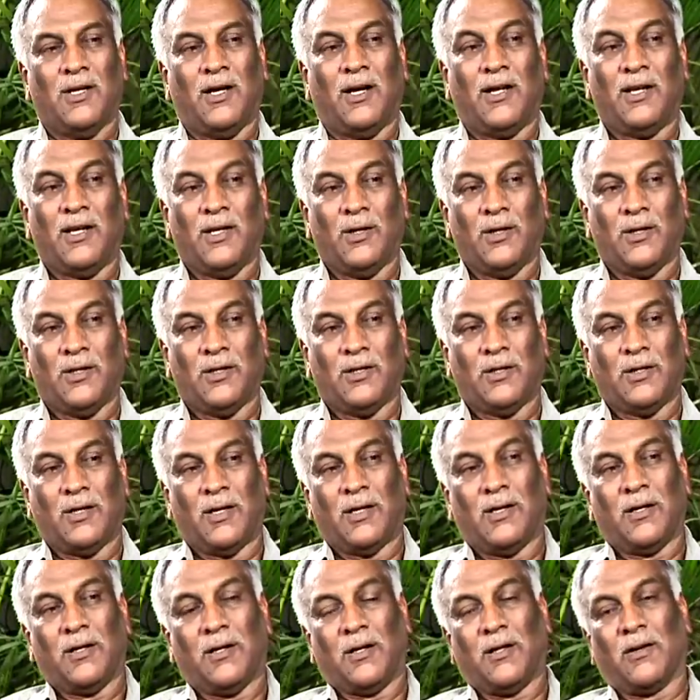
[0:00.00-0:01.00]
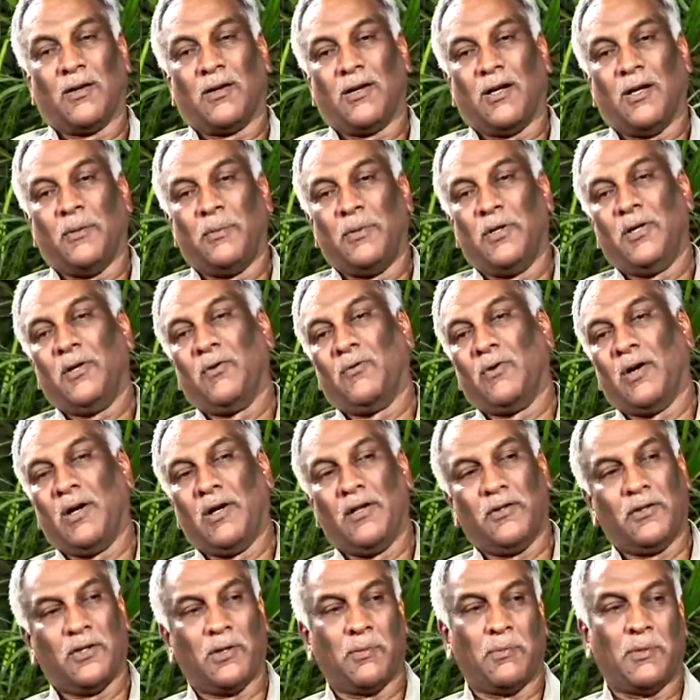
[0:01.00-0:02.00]
అని అంటారు కాబట్టి
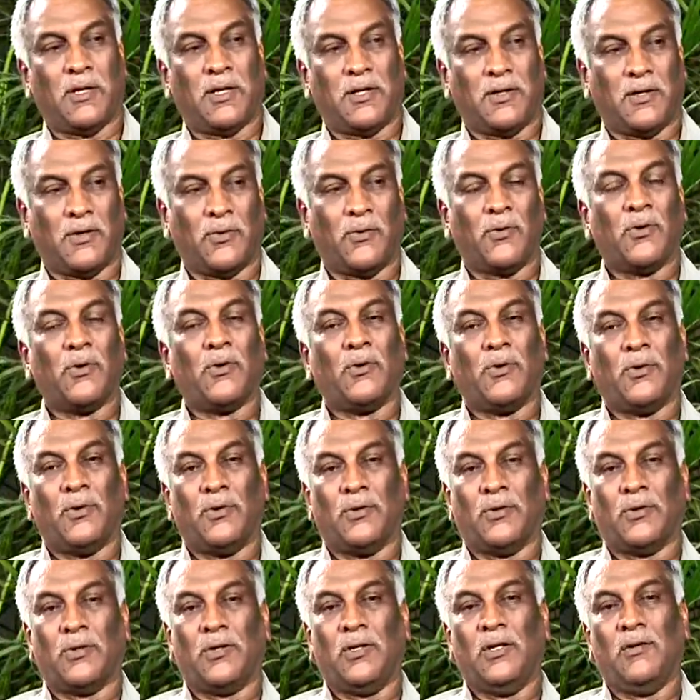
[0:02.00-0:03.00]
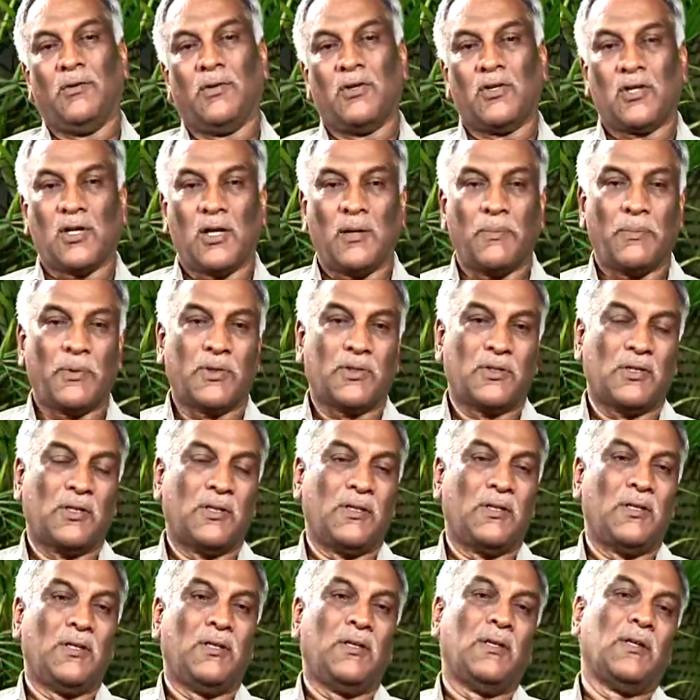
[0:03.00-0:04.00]
వాళ్ళిద్దరు మాట్లాడుకుంటూ ఉండేవారు ఈవెన్
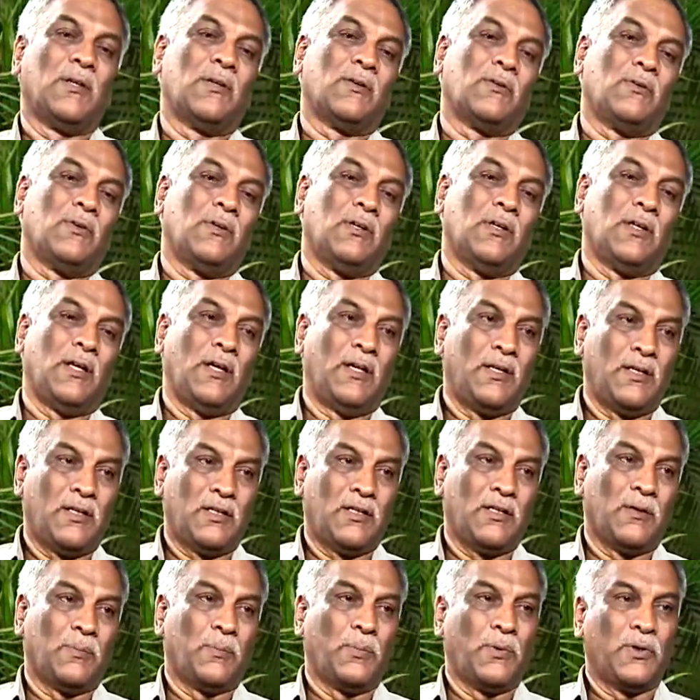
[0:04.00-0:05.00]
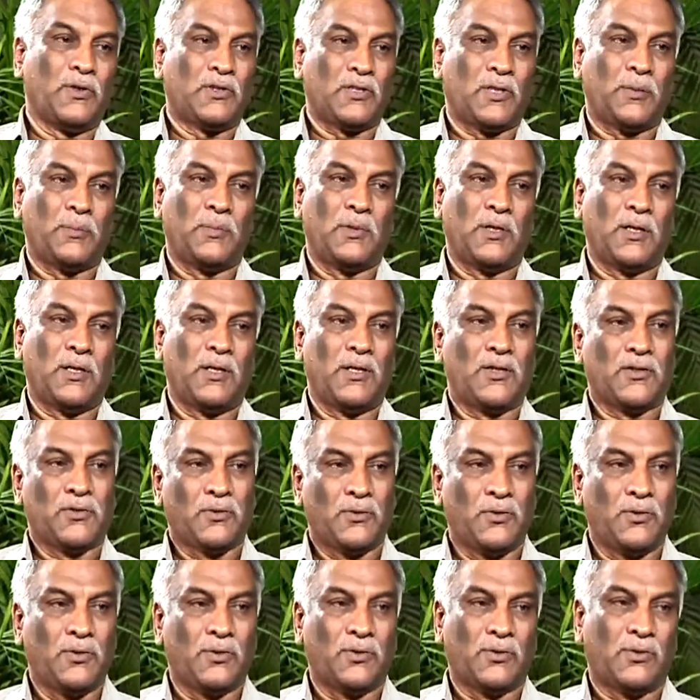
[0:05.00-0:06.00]
శ్యాంప్రసాద్ రెడ్డి గారు కూడా ఆయనకి అప్పటికి శబ్దాలయ
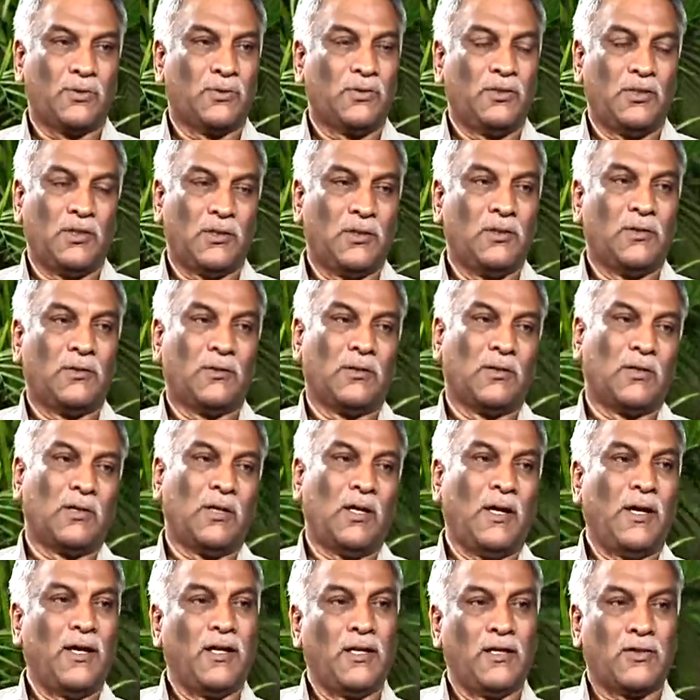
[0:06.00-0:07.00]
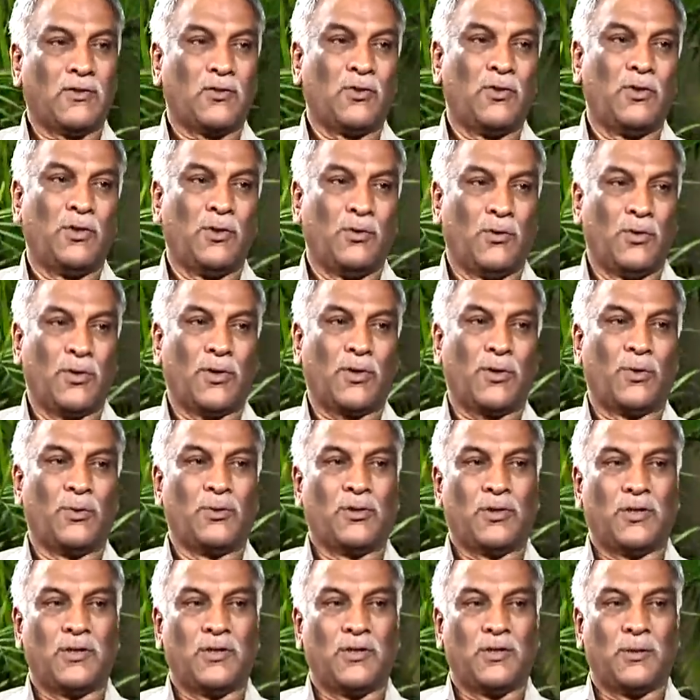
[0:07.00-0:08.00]
స్టూడియోస్ ఇవన్నీ ఉన్నాయి ఆయన స్టూడియో ఓనర్
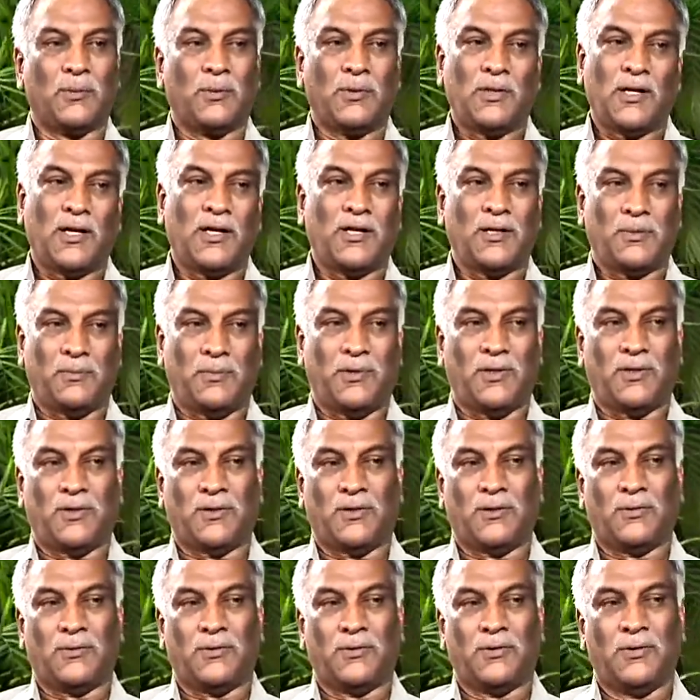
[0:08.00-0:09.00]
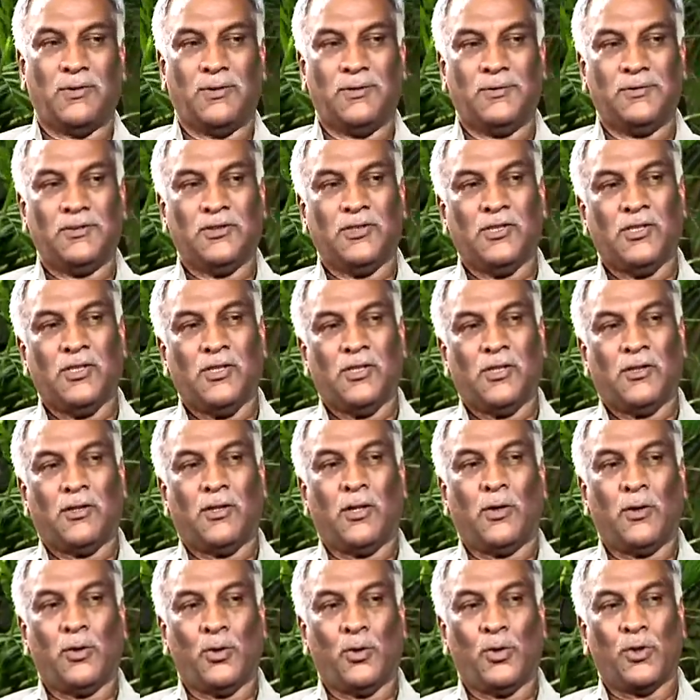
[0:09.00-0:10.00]
అవుతాడు కాబట్టి ఆయన మాట్లాడుకుంటూ
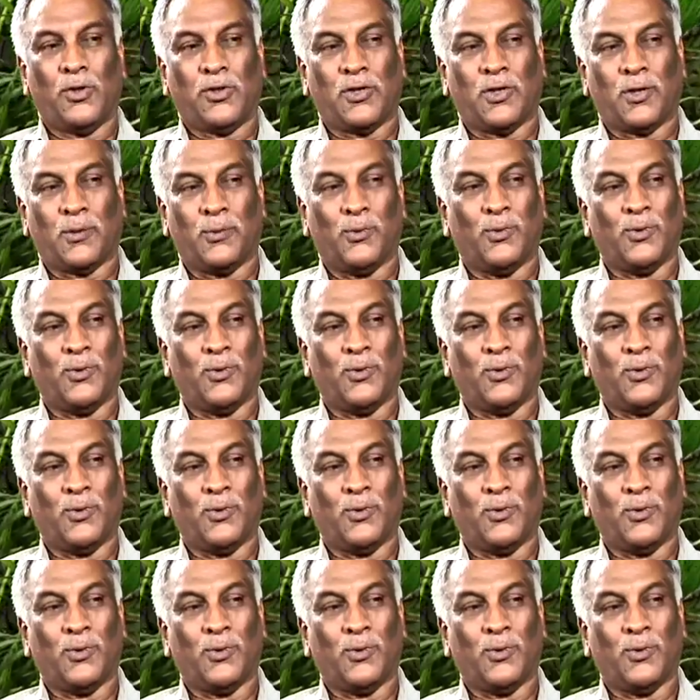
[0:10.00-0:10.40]
నన్ను దోశారు